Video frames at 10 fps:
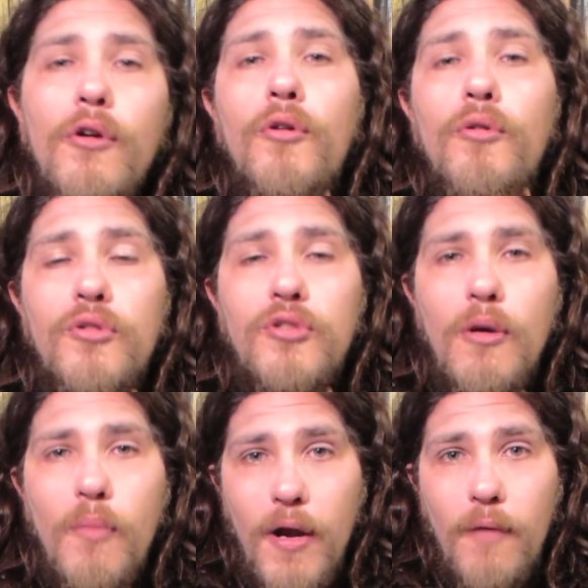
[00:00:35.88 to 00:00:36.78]

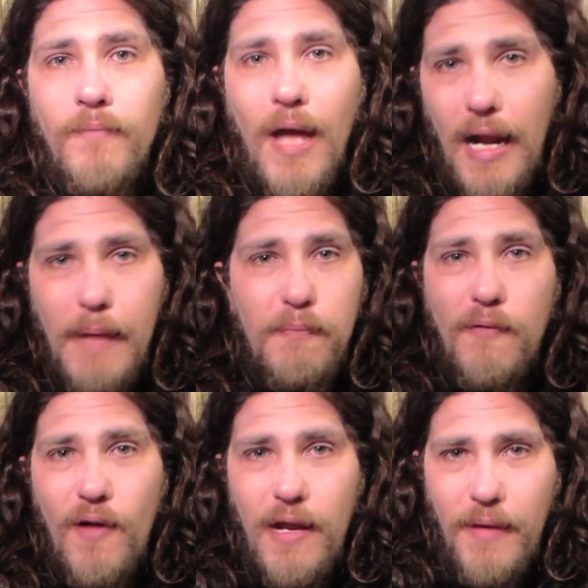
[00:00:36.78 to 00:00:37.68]
ruso, bueno, Alepo
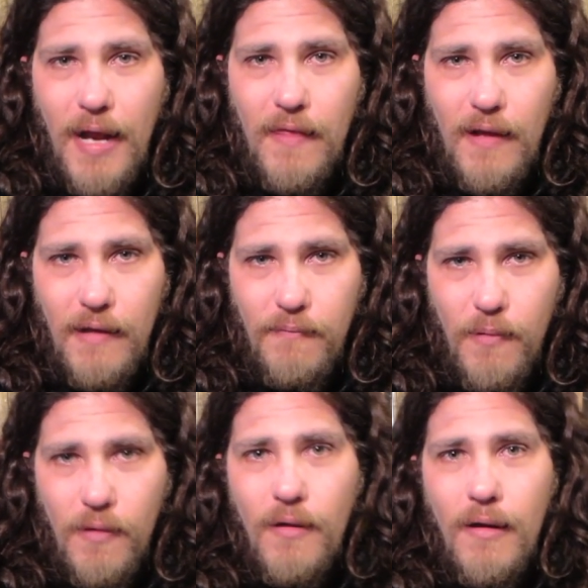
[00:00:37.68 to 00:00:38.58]
fue liberada,
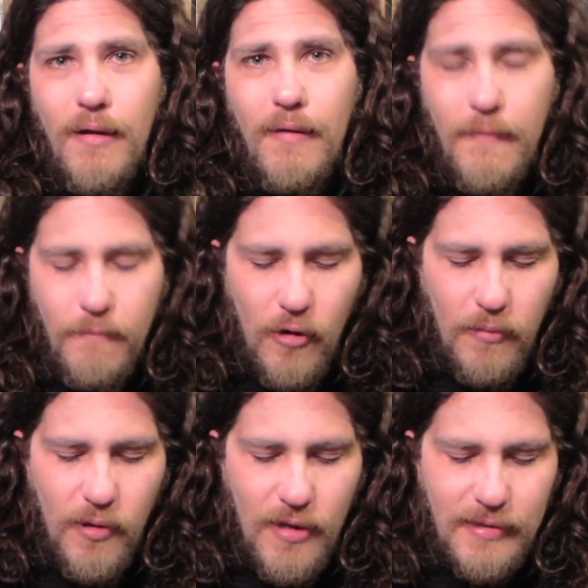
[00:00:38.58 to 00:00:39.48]
Alepo
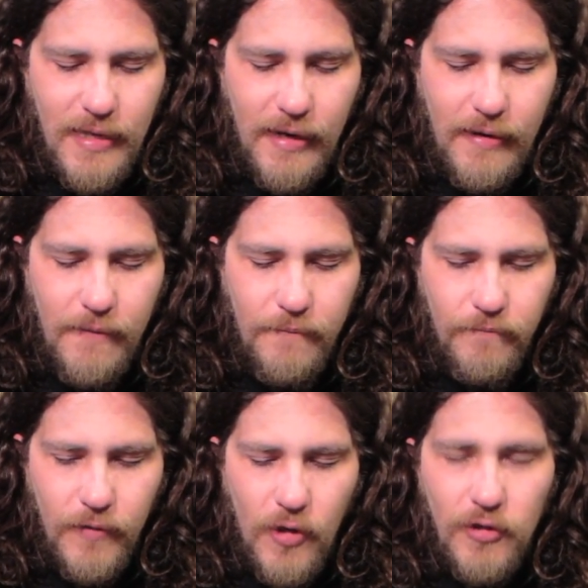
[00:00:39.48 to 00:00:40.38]
volvió a ser
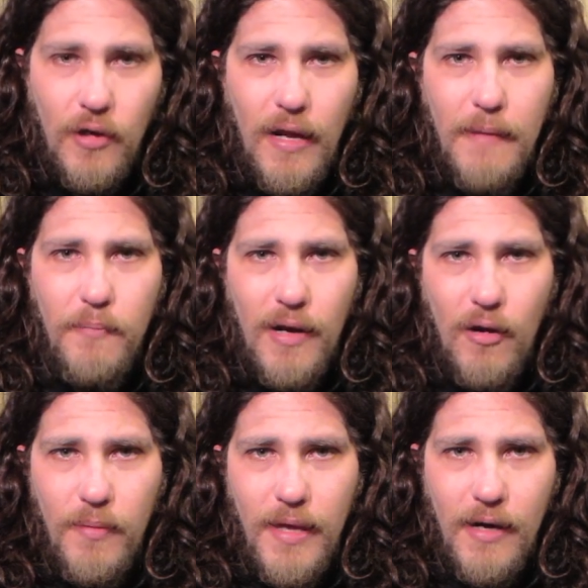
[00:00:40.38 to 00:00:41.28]
controlada por el
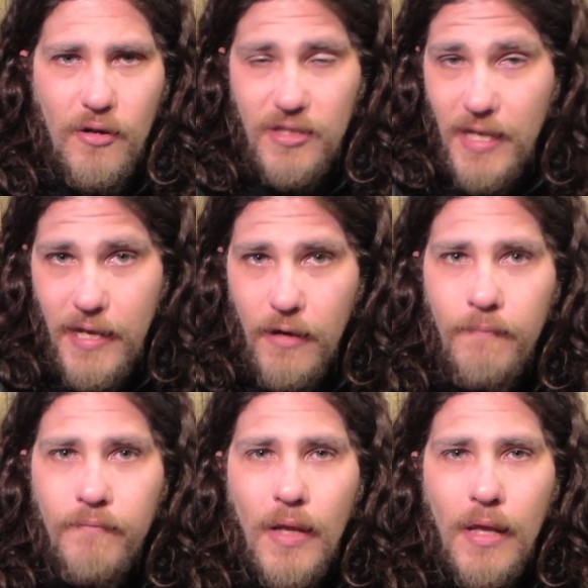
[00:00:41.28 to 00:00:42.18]
gobierno sirio,
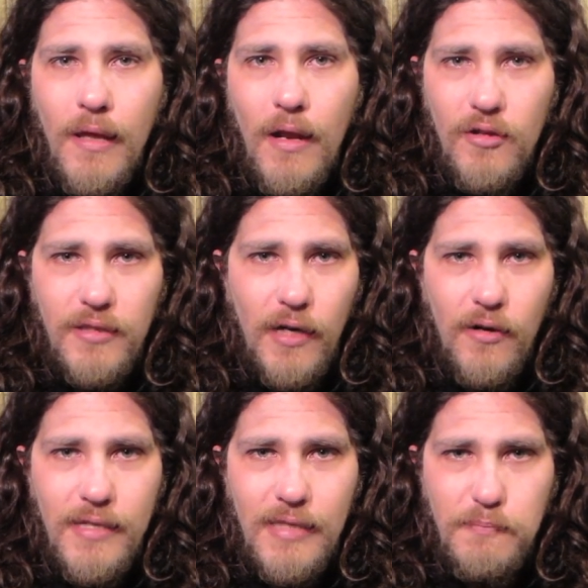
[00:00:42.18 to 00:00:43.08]
los
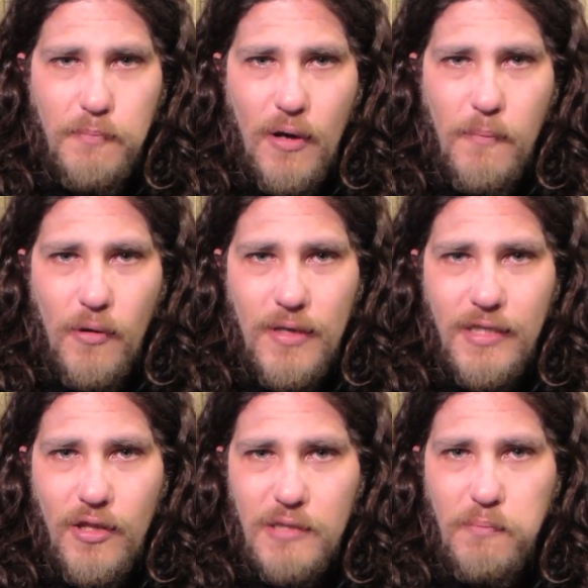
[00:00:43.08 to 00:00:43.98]
terroristas poco a poco han
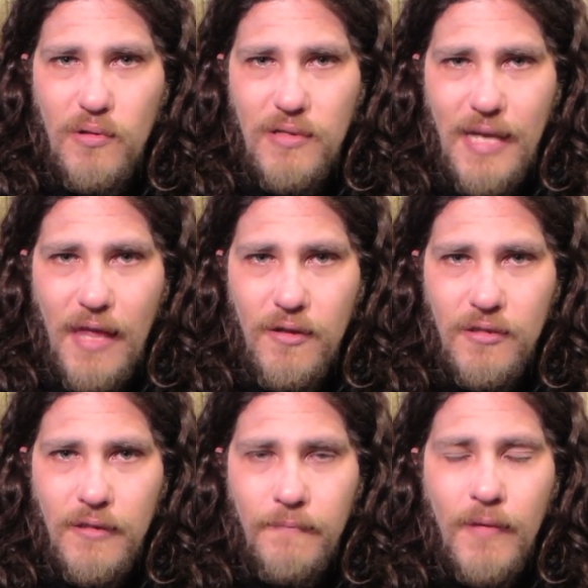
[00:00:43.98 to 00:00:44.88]
sido expulsados